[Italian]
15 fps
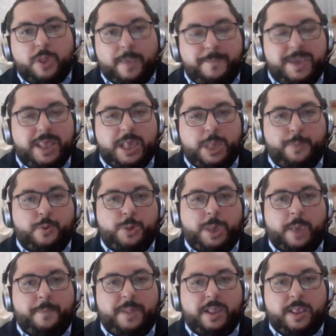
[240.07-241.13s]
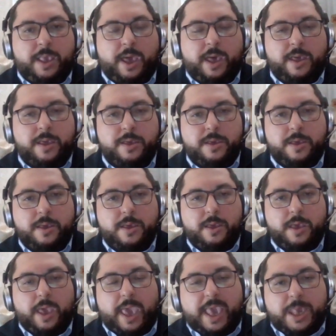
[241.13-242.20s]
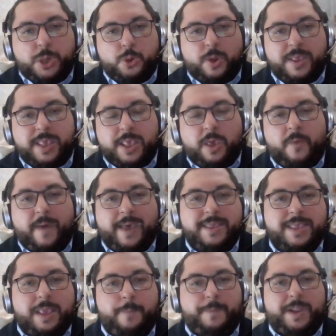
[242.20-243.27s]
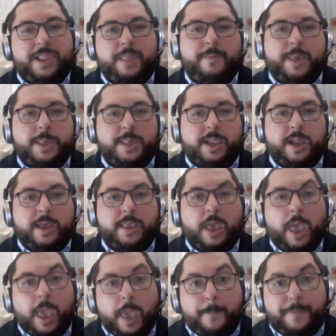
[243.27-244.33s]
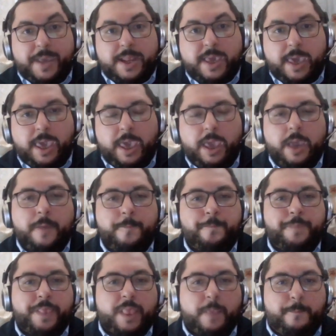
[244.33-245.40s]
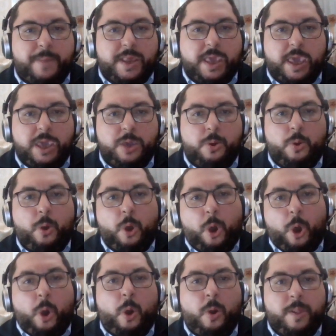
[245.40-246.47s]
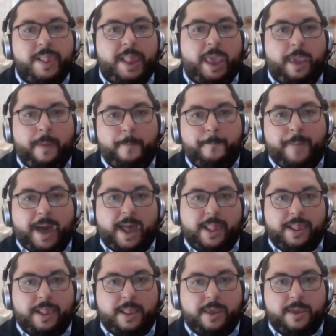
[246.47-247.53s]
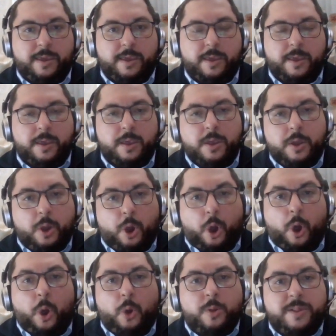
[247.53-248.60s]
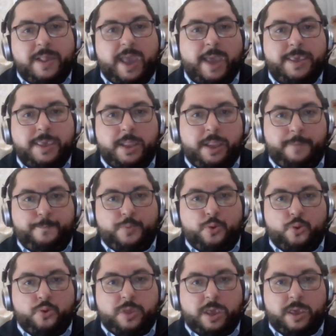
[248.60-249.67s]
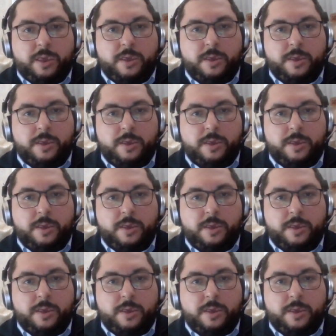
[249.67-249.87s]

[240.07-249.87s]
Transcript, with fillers: mie responsabilità e sono andato avanti per la mia strada. Perché? Perché io ho le palle, ho gli attributi,